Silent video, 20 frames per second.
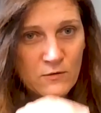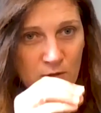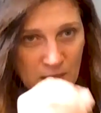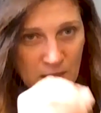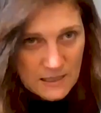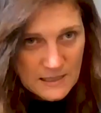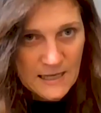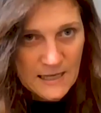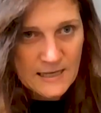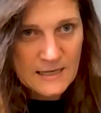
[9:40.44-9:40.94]

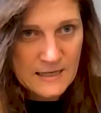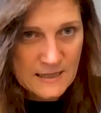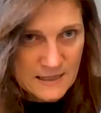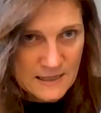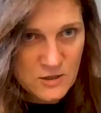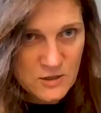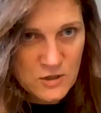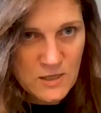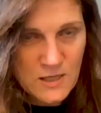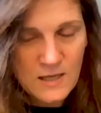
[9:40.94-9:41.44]
delle tecniche
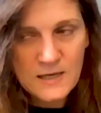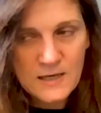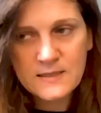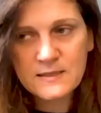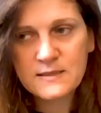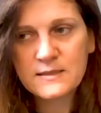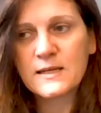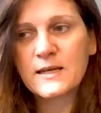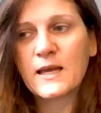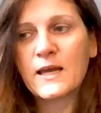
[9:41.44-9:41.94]

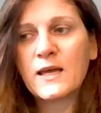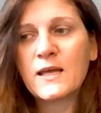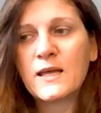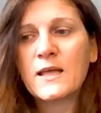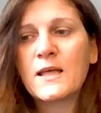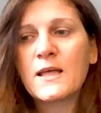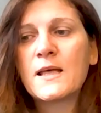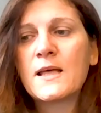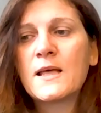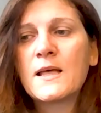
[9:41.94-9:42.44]
ingegneristiche,
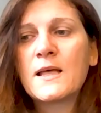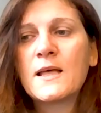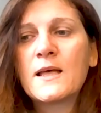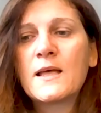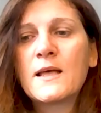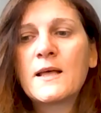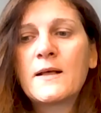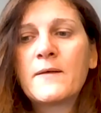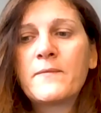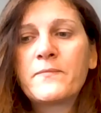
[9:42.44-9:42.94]

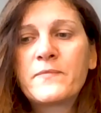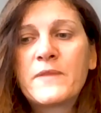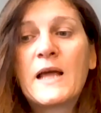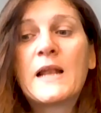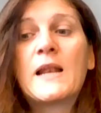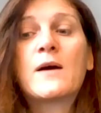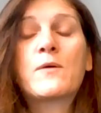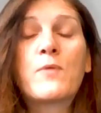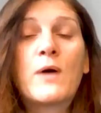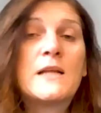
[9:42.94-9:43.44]

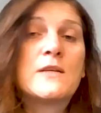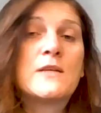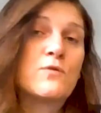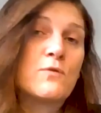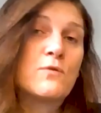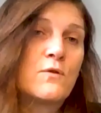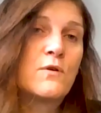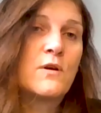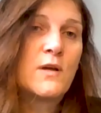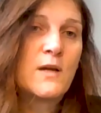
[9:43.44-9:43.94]
dalla quale
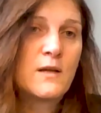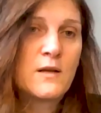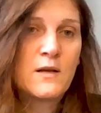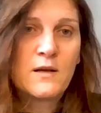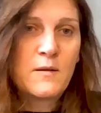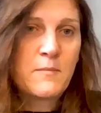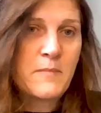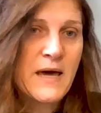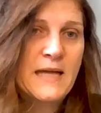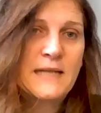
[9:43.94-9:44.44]
sono
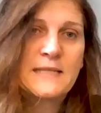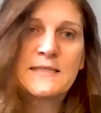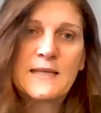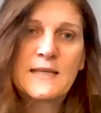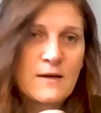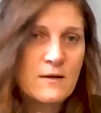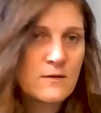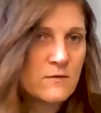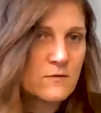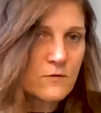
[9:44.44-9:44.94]

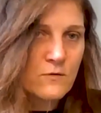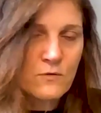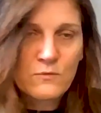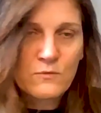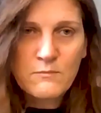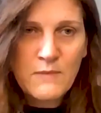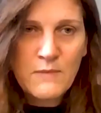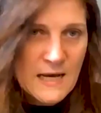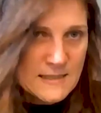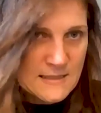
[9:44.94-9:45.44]
riemersa con
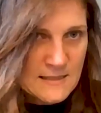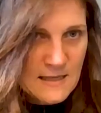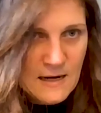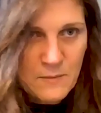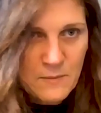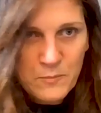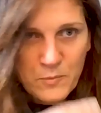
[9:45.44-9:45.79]
un master al